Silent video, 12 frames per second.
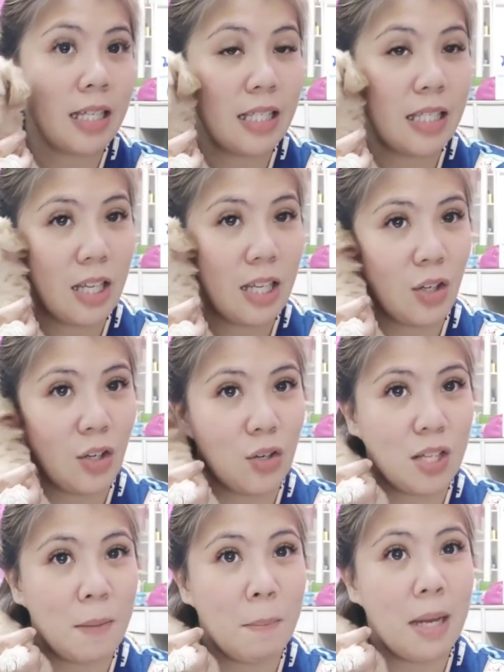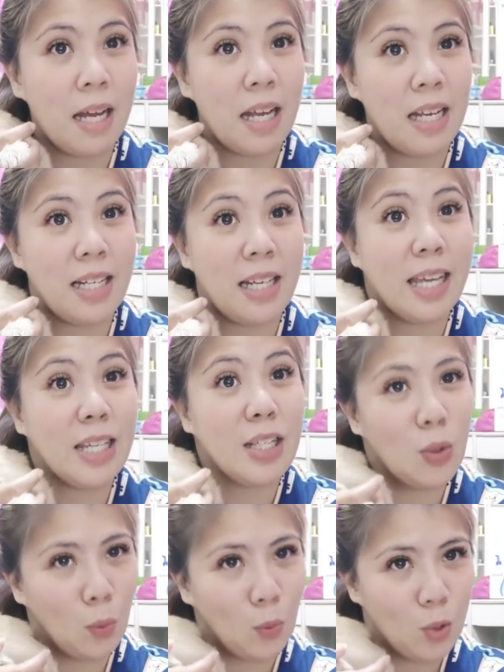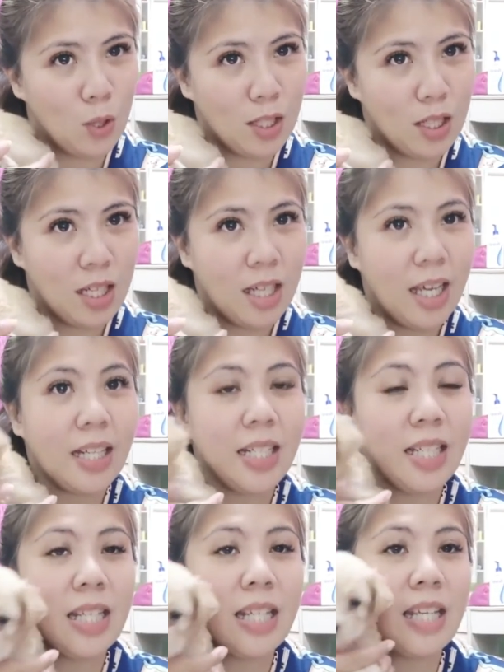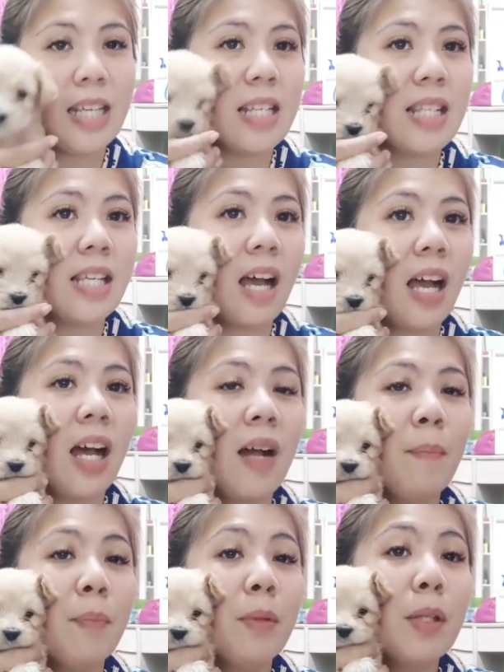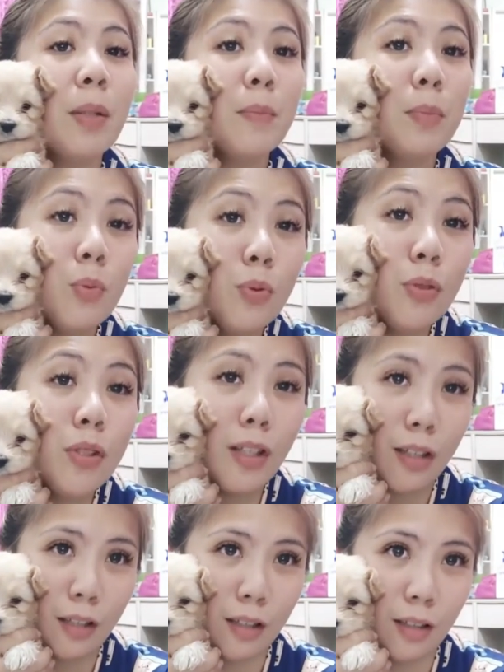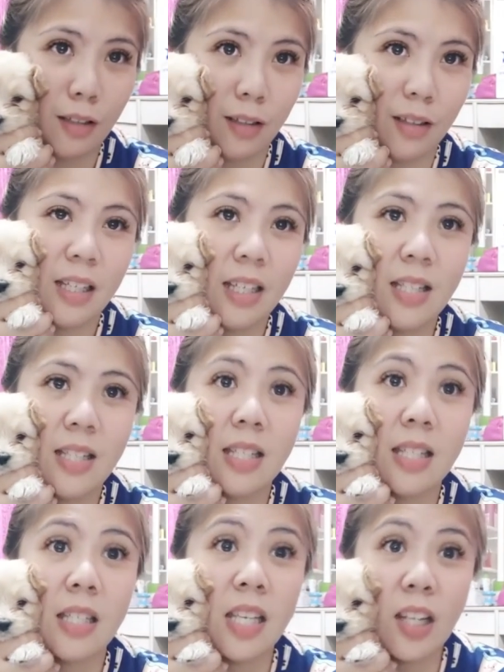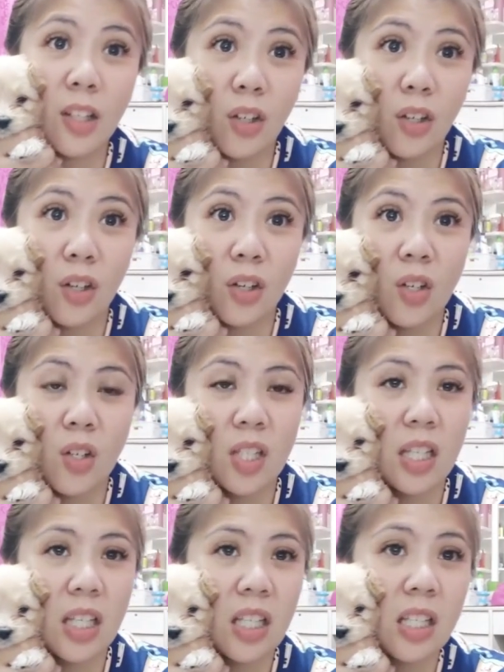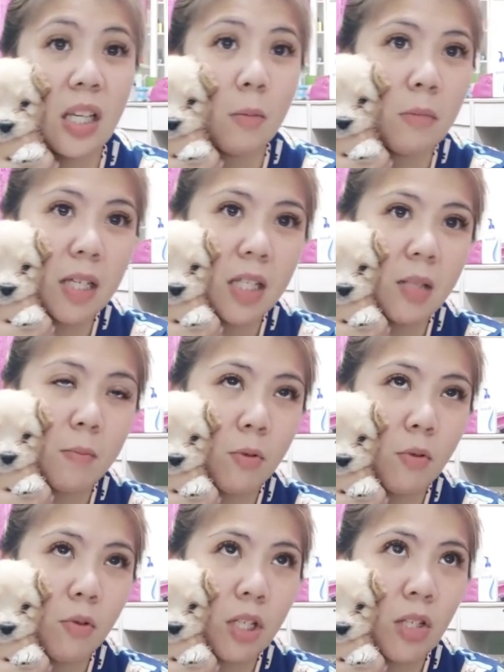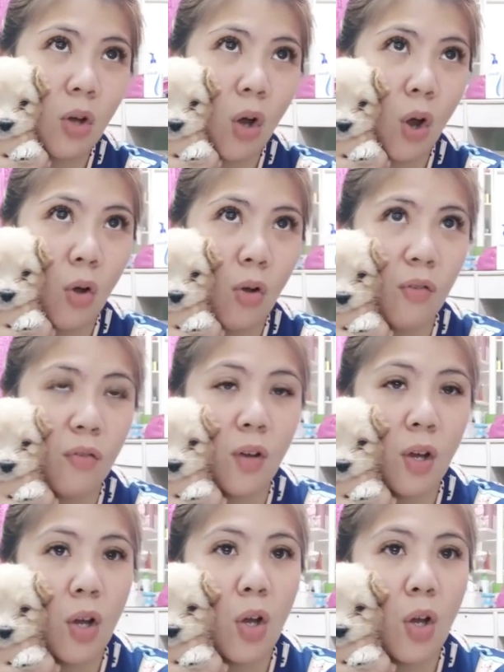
kay Snickers, ang pangalan ay Ghost. And he is a poodle. And si Snickers is a mixed breed of